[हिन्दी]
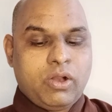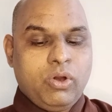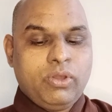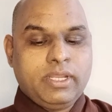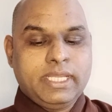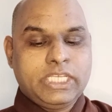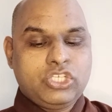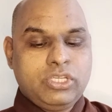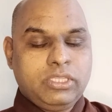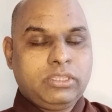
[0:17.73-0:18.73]
और
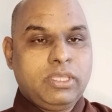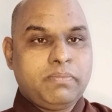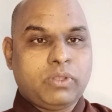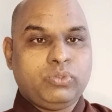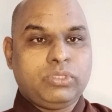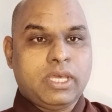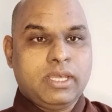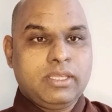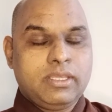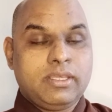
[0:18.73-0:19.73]
चित्त मृदुता
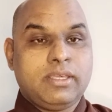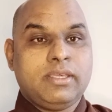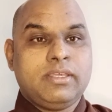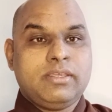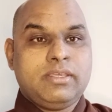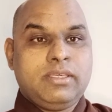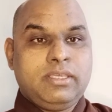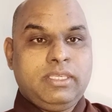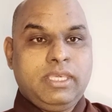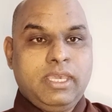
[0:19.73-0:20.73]

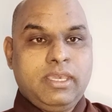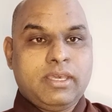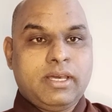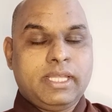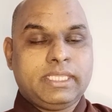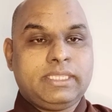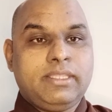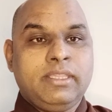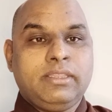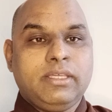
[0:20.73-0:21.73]
ये
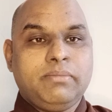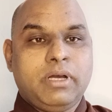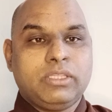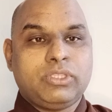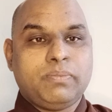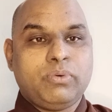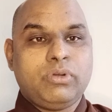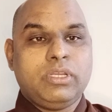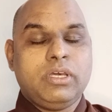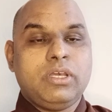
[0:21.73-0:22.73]
अत्यंत
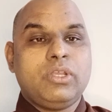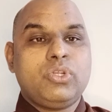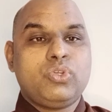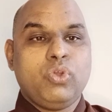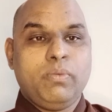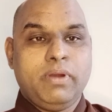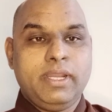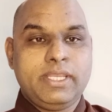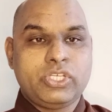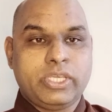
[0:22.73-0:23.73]
महत्वपूर्ण
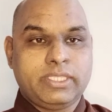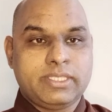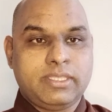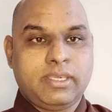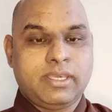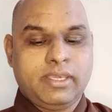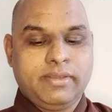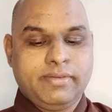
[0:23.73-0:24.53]
शोभन चैतसिक है